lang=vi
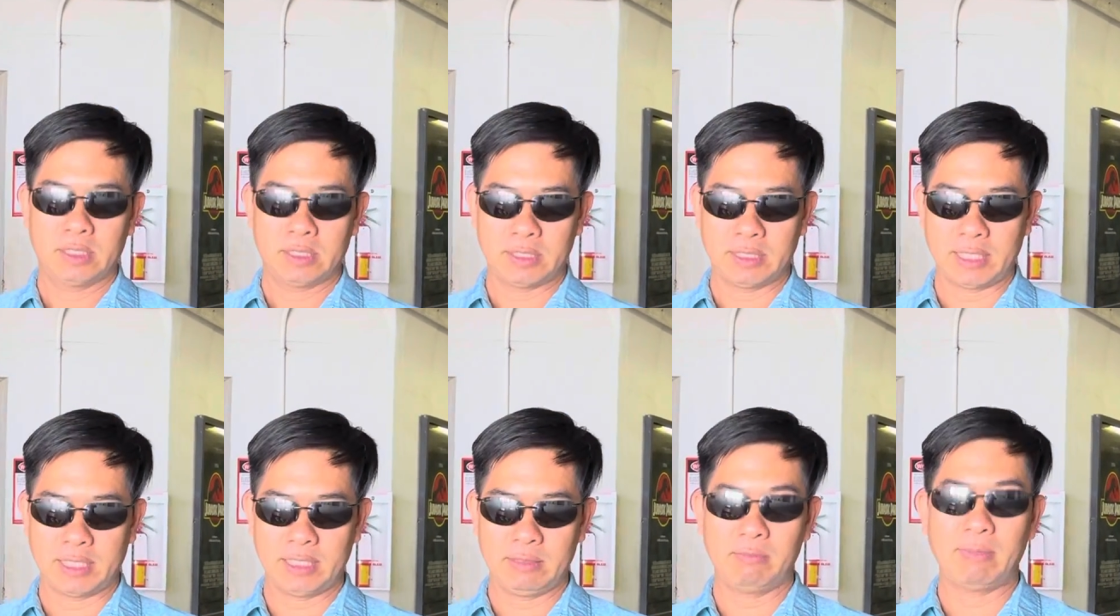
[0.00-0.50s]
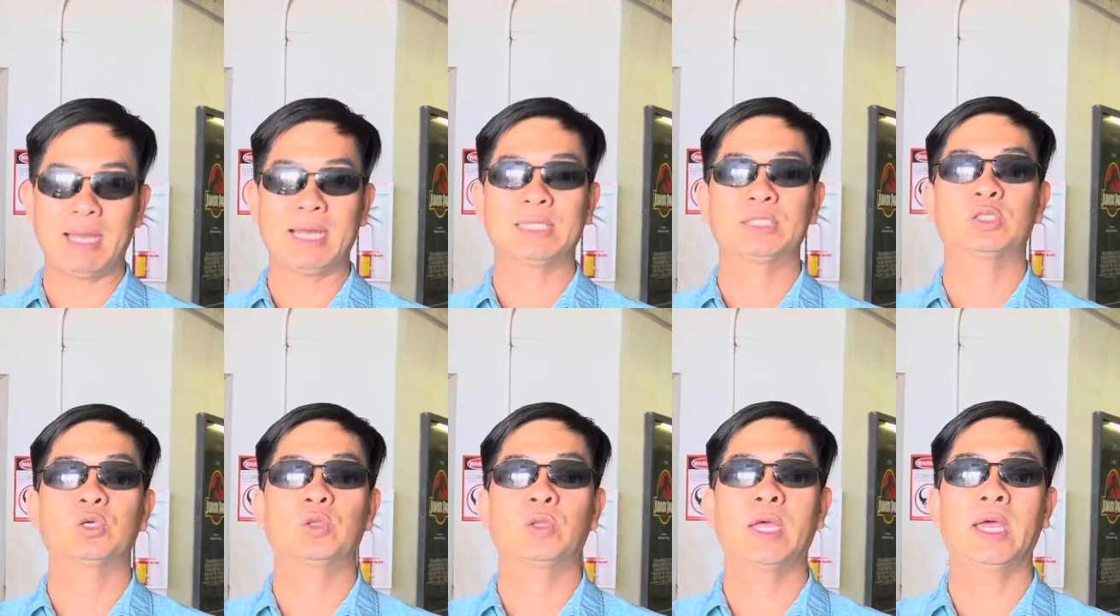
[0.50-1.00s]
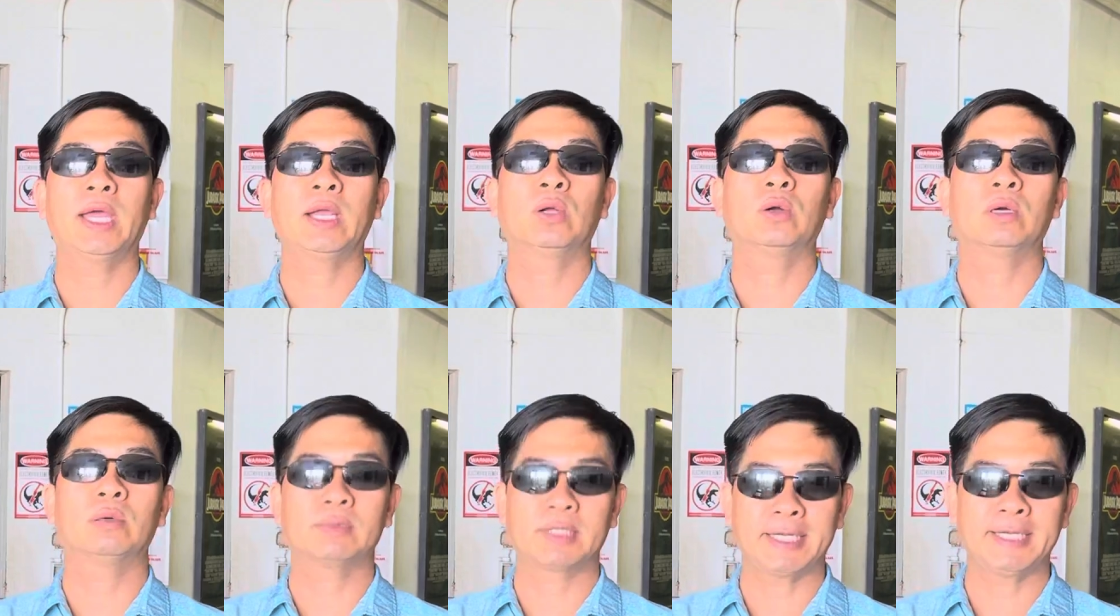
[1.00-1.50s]
giấy mã số thế
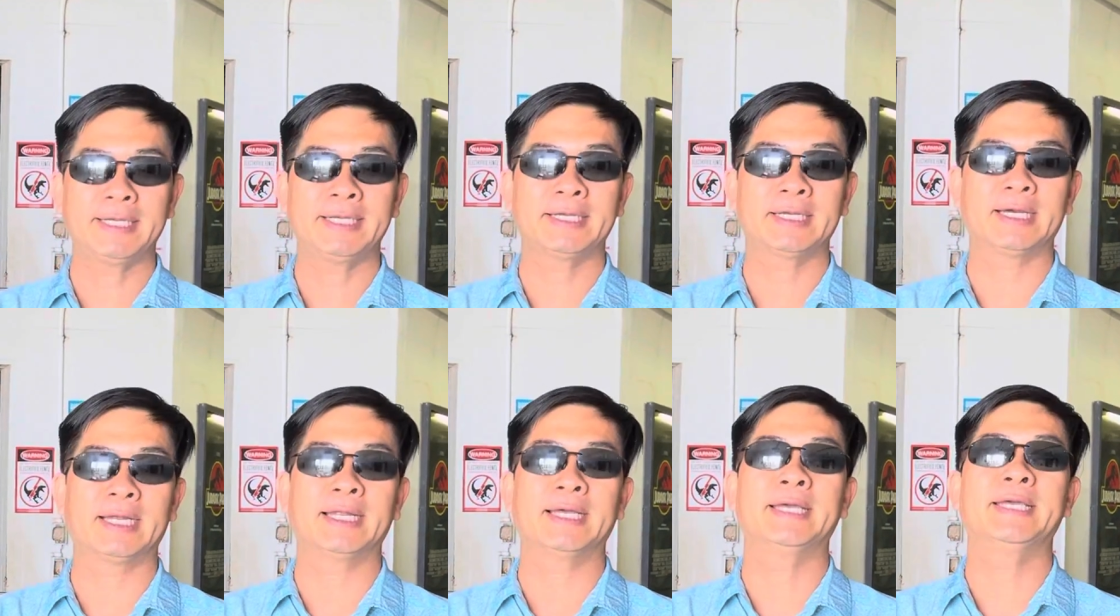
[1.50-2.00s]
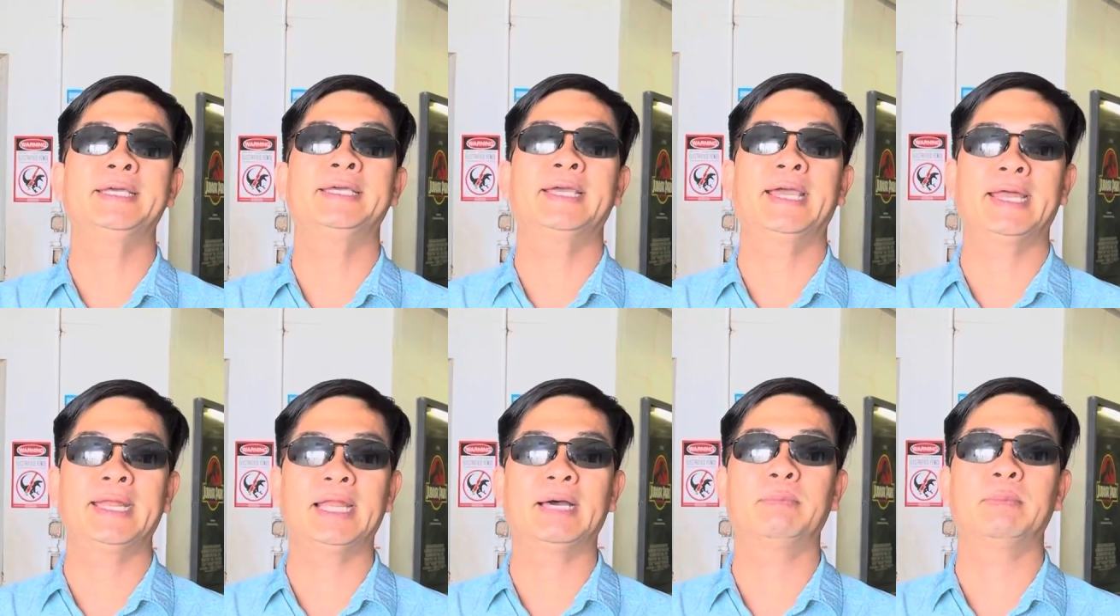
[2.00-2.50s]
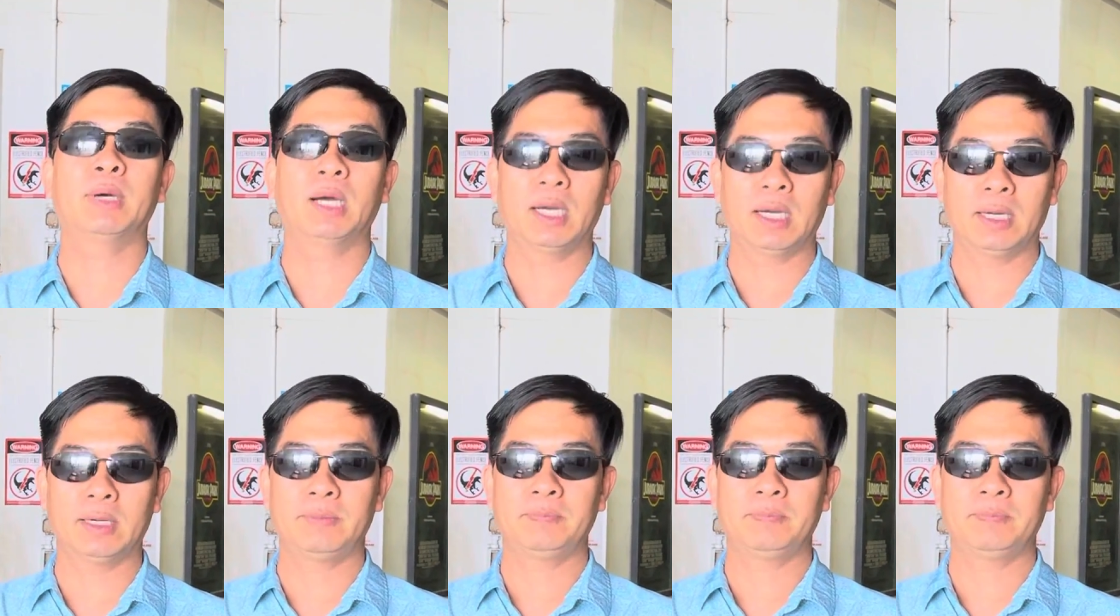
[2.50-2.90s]
của công ty gọi là EN number